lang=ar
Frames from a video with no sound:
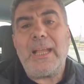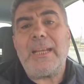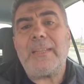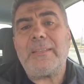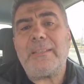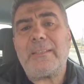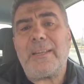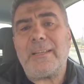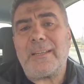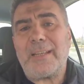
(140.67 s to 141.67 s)
الذي
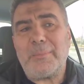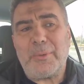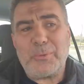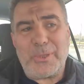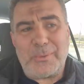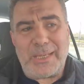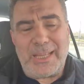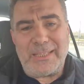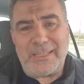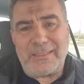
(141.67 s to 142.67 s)
خلق الموت
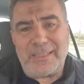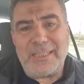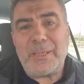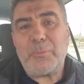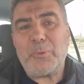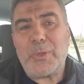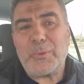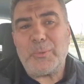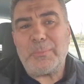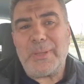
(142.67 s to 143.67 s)
والحياة
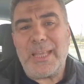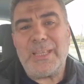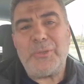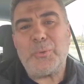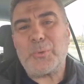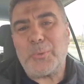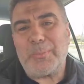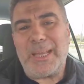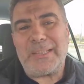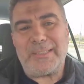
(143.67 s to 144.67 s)
ليبلوكم أيكم
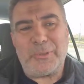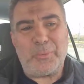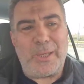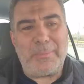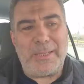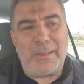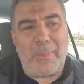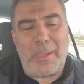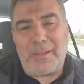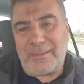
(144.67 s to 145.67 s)
أحسن عملا
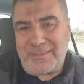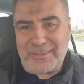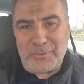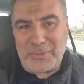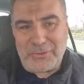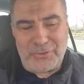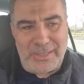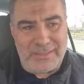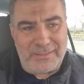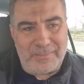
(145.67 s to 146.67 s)
آه هنا الشاهد